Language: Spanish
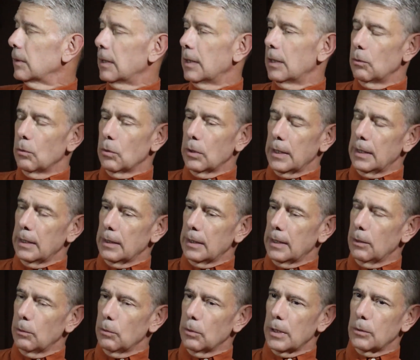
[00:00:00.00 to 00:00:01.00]
¿Qué es, lo que,
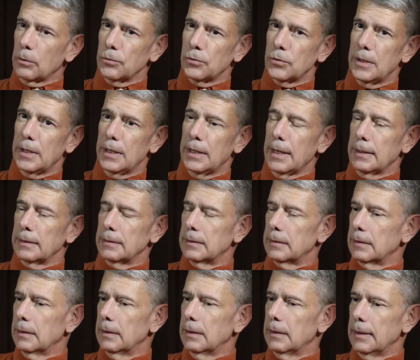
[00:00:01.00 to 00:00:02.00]
es lo que
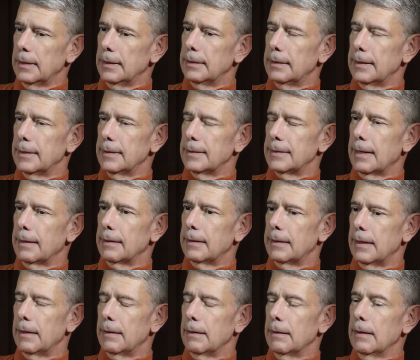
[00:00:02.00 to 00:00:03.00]
consideras
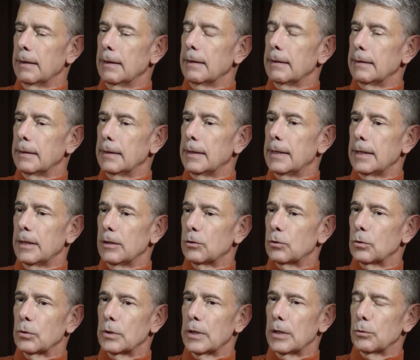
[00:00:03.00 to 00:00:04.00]
interesante de
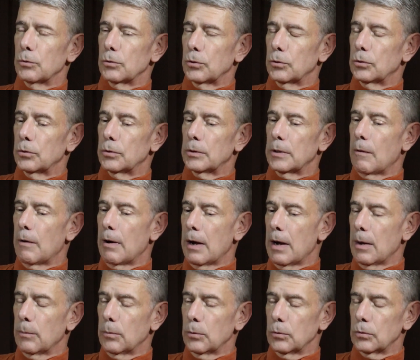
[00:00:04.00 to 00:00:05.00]
esto que nosotros
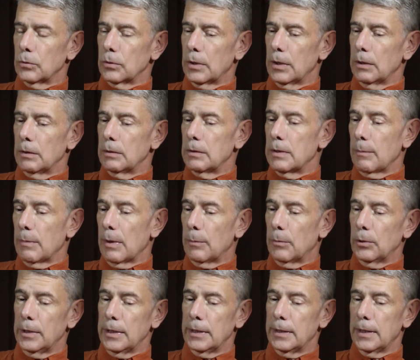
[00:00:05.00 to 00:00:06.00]
trabajamos, que
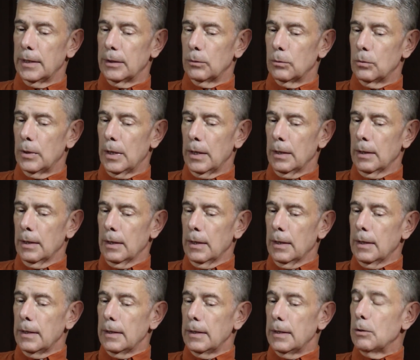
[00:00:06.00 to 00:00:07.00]
llamamos literatura,
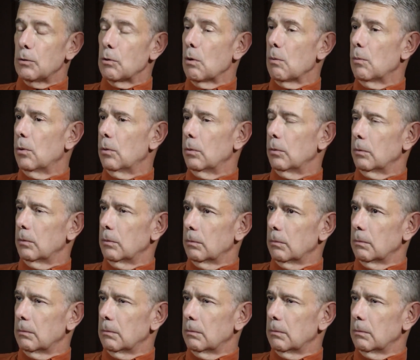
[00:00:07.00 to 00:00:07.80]
y cómo